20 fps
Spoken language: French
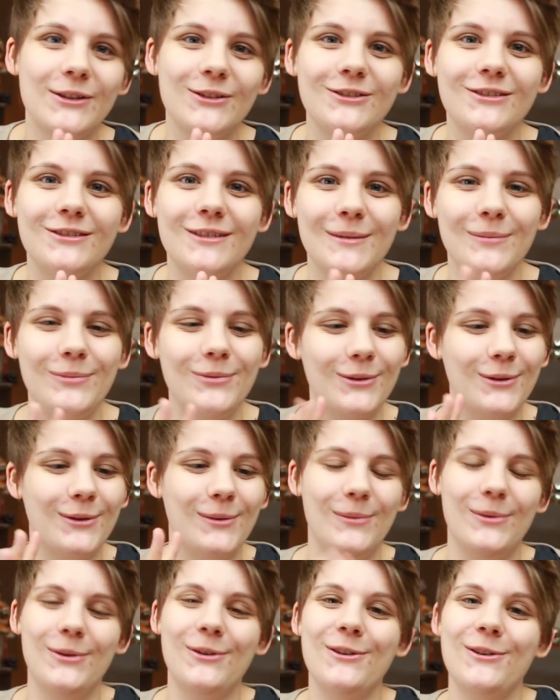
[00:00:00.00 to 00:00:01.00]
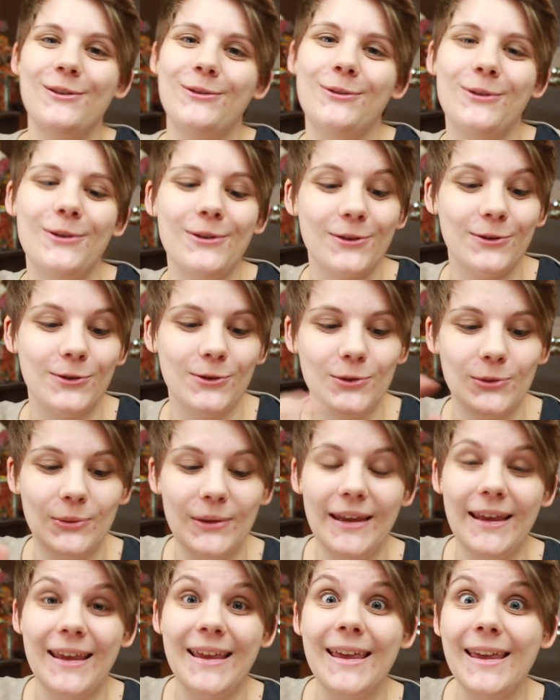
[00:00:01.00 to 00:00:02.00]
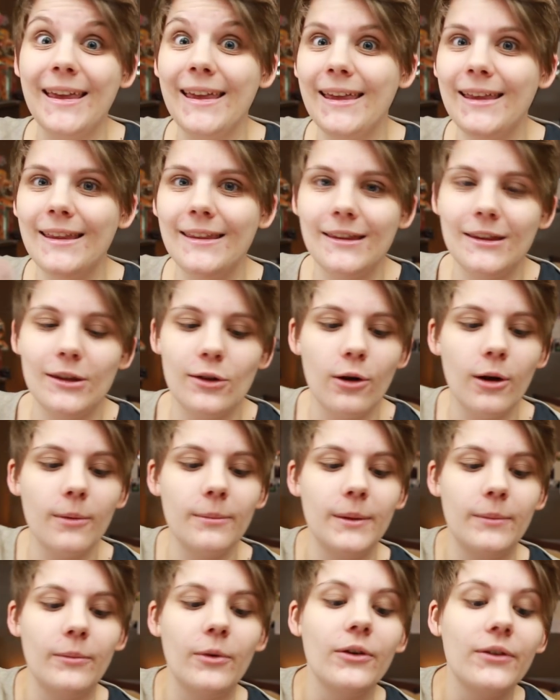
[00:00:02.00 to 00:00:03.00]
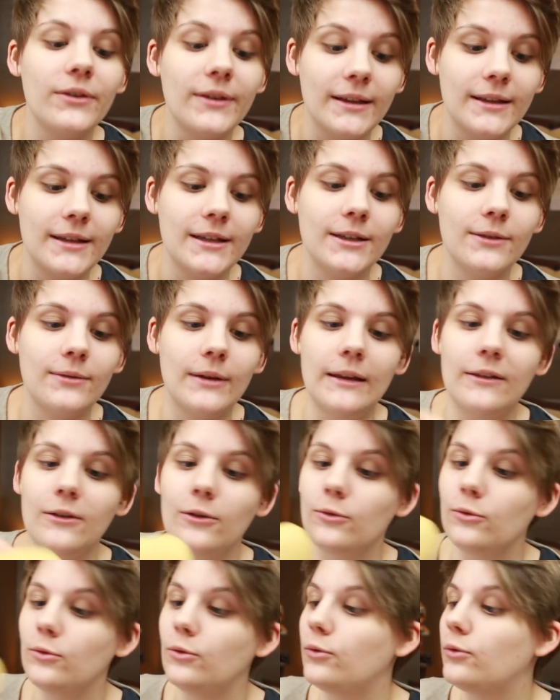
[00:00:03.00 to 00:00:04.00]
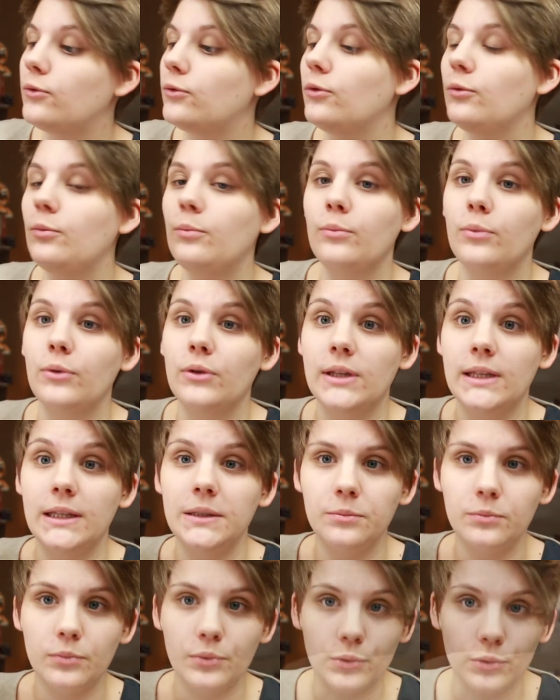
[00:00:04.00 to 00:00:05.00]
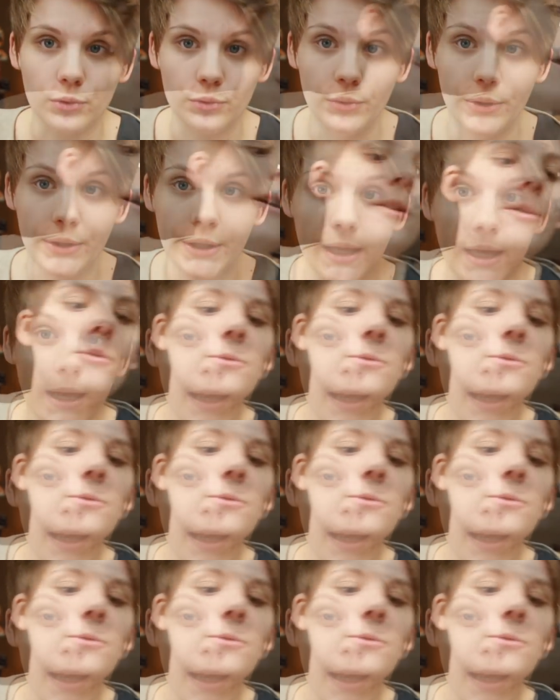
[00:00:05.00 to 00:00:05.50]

Tout va pour le mieux, donc je suis énormément satisfaite de ce petit produit.